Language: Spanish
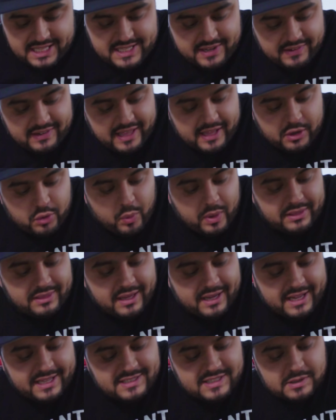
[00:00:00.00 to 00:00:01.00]
Y se van a dar
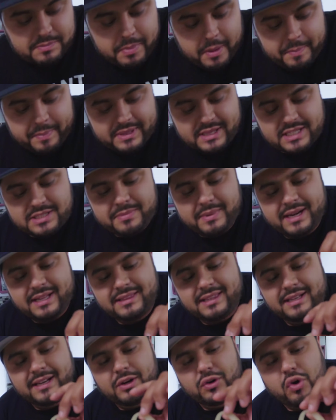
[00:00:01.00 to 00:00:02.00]
cuenta que estas papitas van a
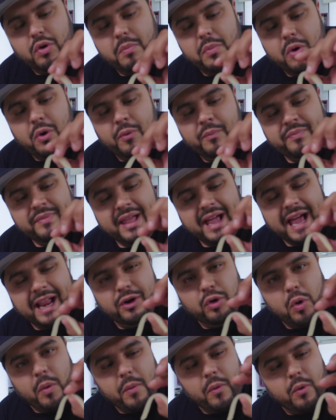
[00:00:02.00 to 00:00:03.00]
tener como
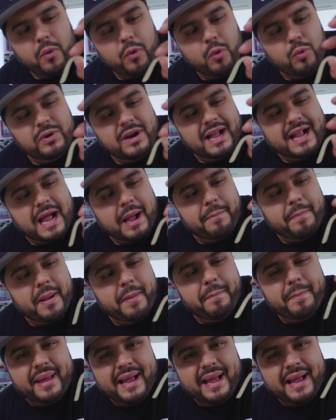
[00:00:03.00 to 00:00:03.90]
algo, una capa